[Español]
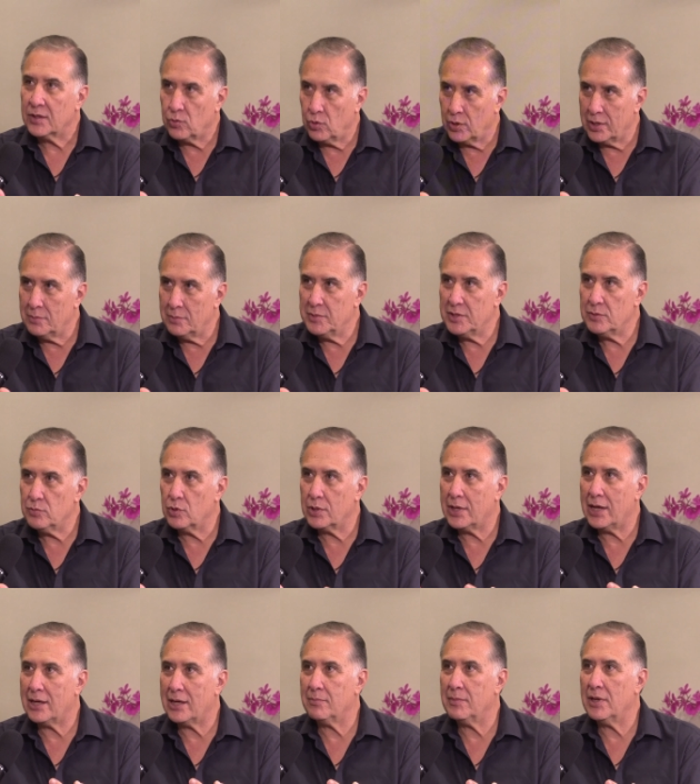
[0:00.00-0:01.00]
con el mismo
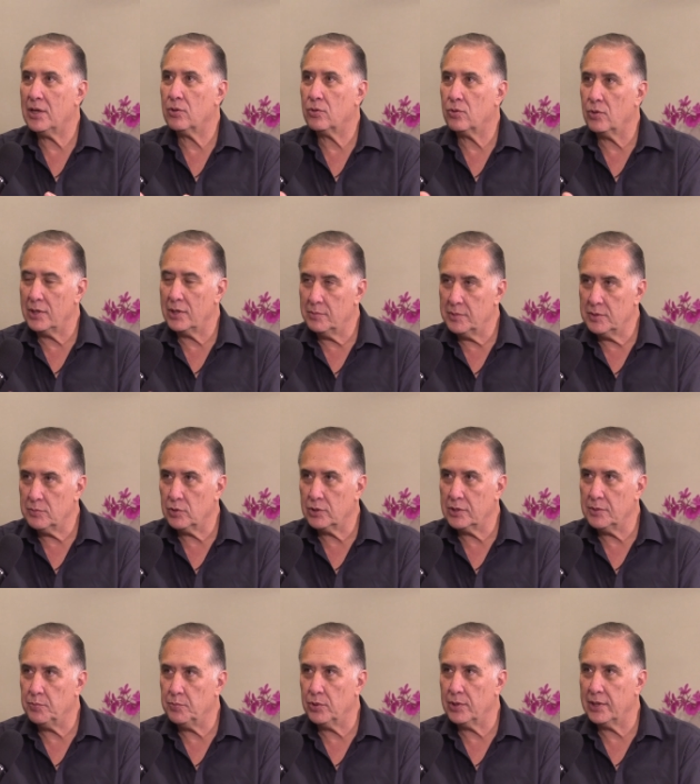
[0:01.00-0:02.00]
karma o con el mismo
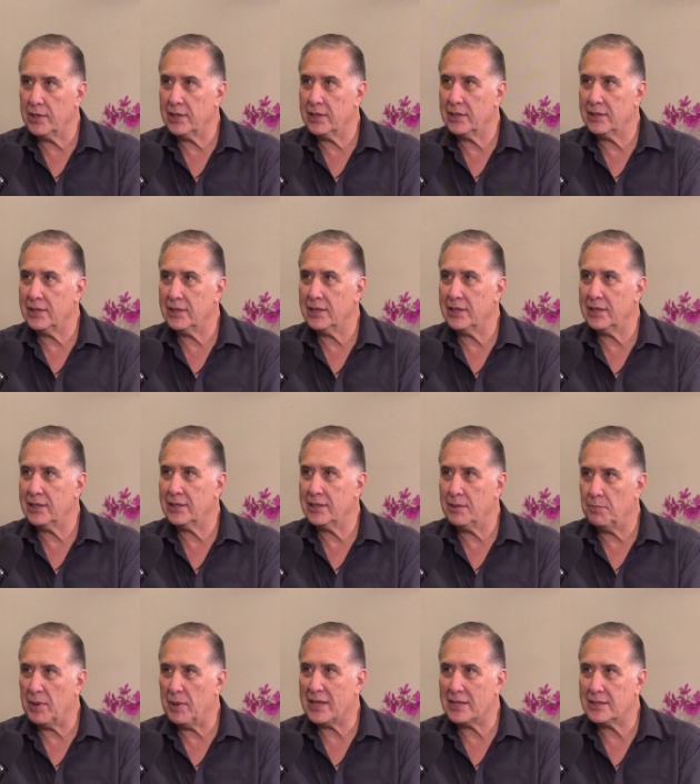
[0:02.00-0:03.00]
tipo
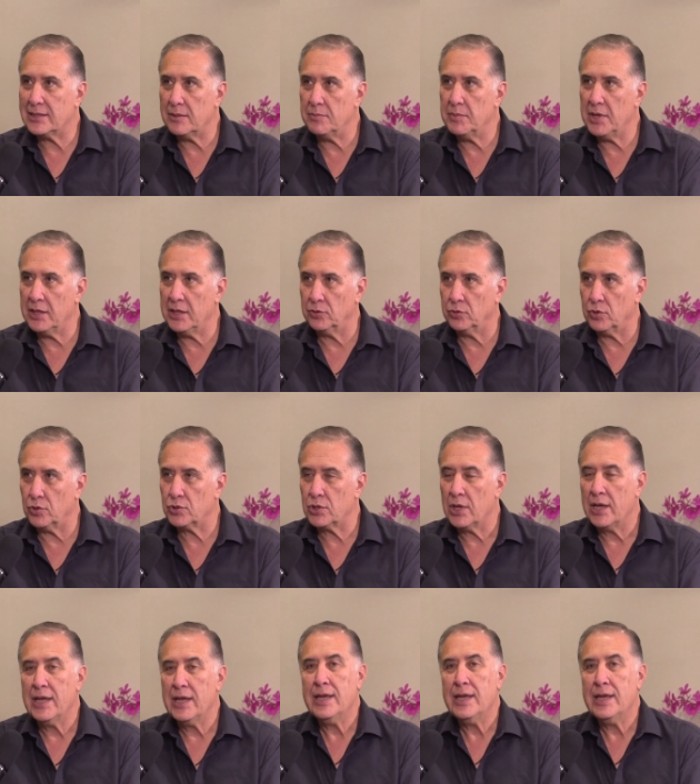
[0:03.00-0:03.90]
de, padecimientos.